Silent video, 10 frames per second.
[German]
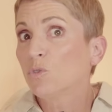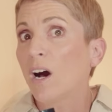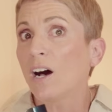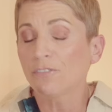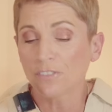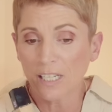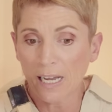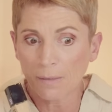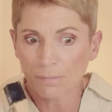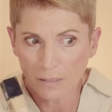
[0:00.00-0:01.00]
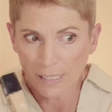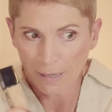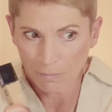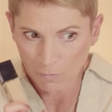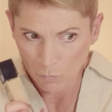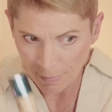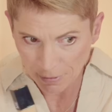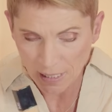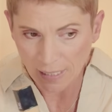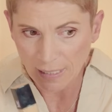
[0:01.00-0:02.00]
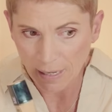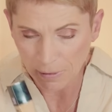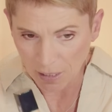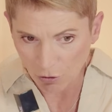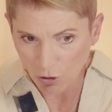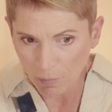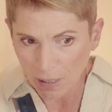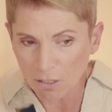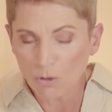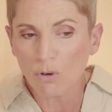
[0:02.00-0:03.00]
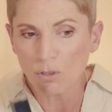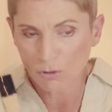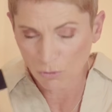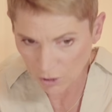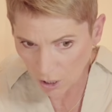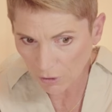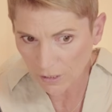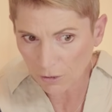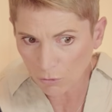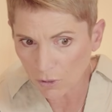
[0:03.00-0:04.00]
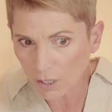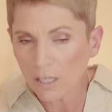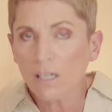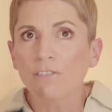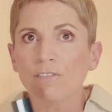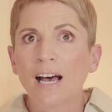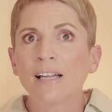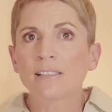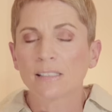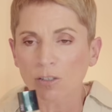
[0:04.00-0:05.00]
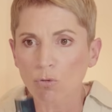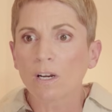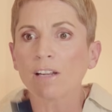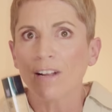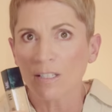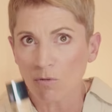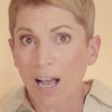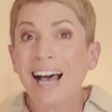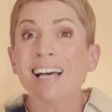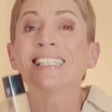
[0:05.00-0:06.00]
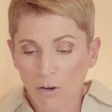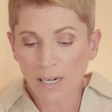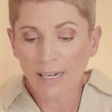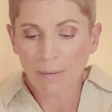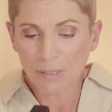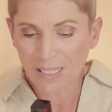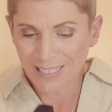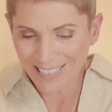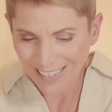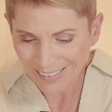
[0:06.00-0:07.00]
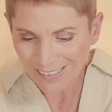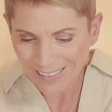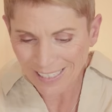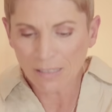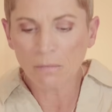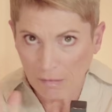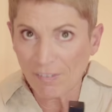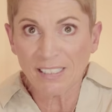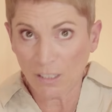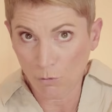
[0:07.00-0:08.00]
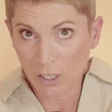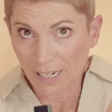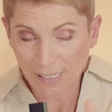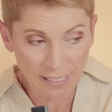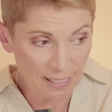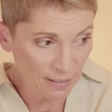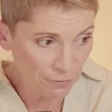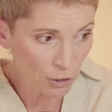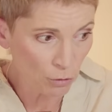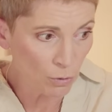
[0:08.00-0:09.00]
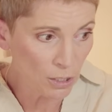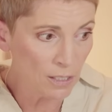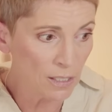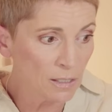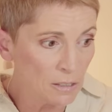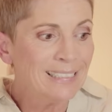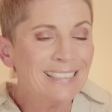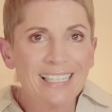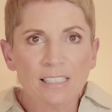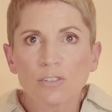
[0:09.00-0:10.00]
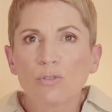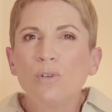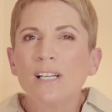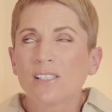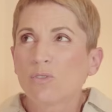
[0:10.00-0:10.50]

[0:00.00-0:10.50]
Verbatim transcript: Nur auf der DM-Webseite habe ich auch nochmal geguckt und auch in der Drogerie waren es, in der Drogerie waren es nur 8. Online habe ich dann 10 gesehen. Weiß nicht, wo die anderen alle hin verschwunden sind. Die Textur ist